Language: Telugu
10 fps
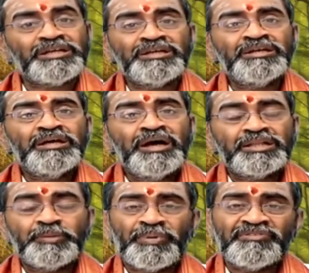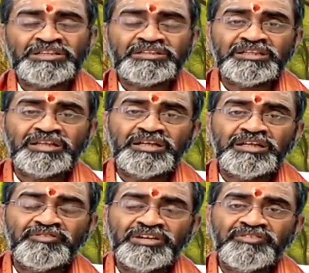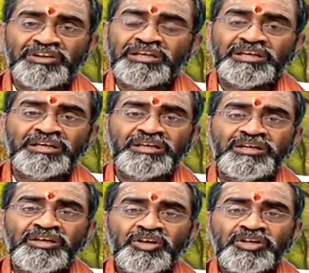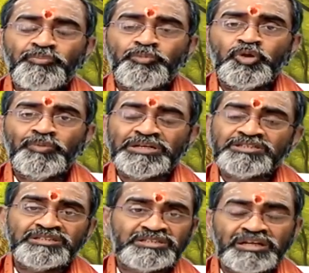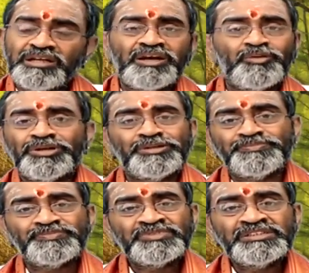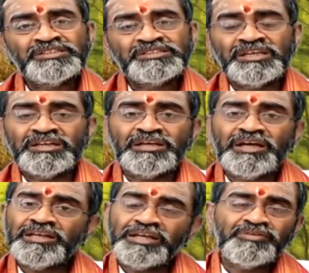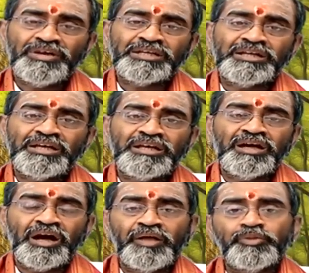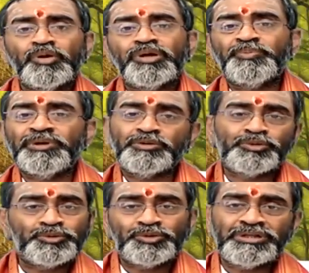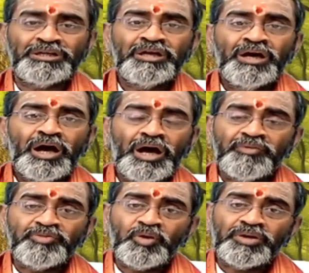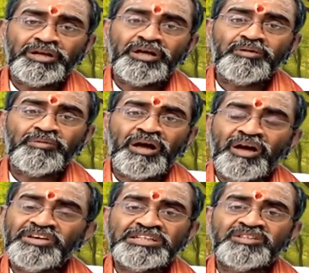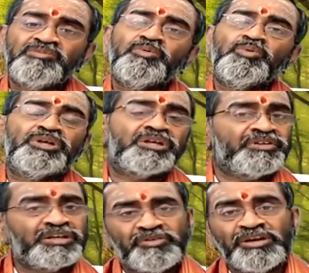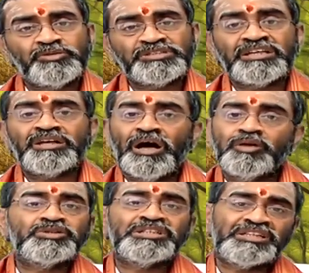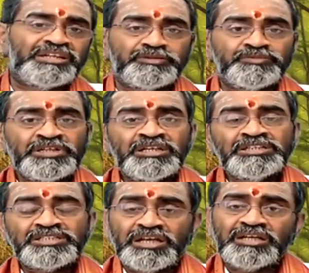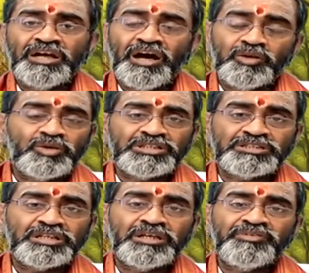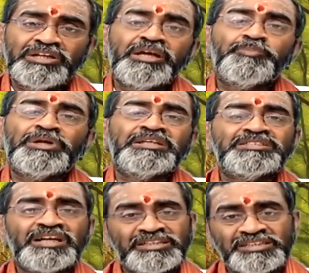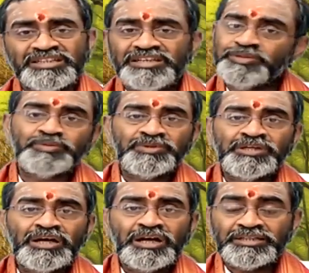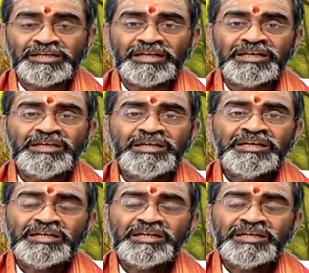ఉంటుంది అందుకే పవిత్రత లేనటువంటి వాడికి ఎప్పుడూ మనసు స్థిరంగా ఉండదు స్థిరంగా లేని వాడికి ఆందోళన పెరుగుతూ ఉంటుంది ఆందోళన ఆవేశం ఉన్నటువంటి వాడు సరిగ్గా ఆలోచించలేడు సరిగ్గా ఆలోచించలేని వాడు ఏ పని సాధించలేడు అందుకే